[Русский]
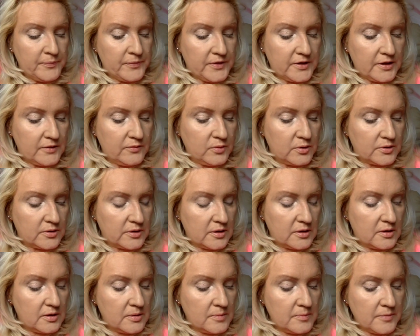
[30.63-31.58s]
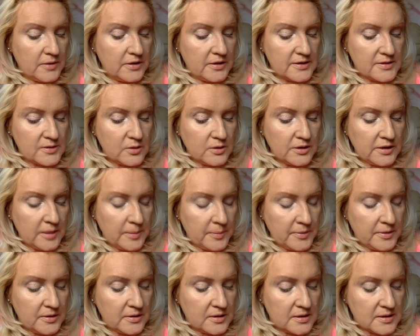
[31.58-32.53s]
Так вот, эм, и насколько я
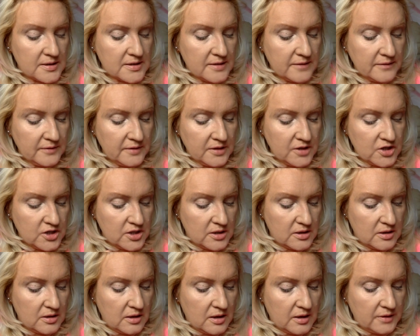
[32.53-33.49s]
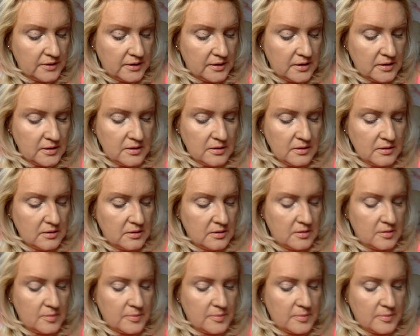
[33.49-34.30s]
поняла, с самого начала она э,